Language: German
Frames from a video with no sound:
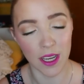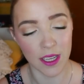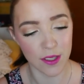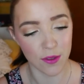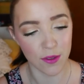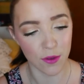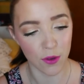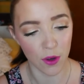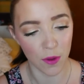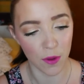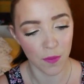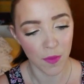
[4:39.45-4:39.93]

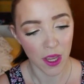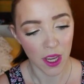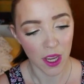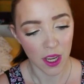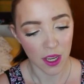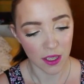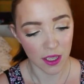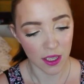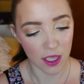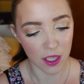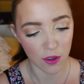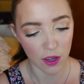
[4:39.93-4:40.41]
Also
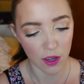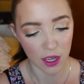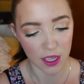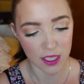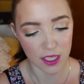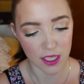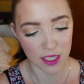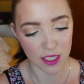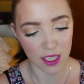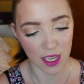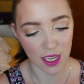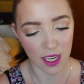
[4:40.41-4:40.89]
nicht nur,
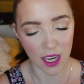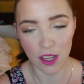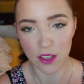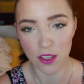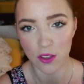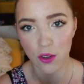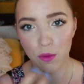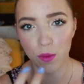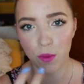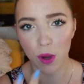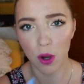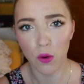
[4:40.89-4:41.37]
dass es das geht ja
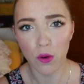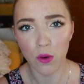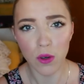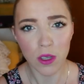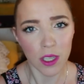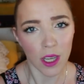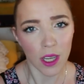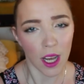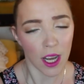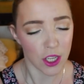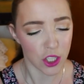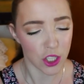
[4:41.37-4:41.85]
so über
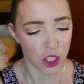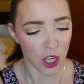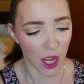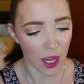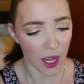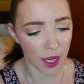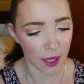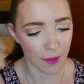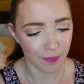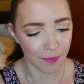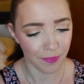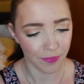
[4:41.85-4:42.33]

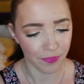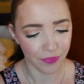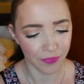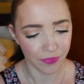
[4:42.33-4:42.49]
Ultraschall,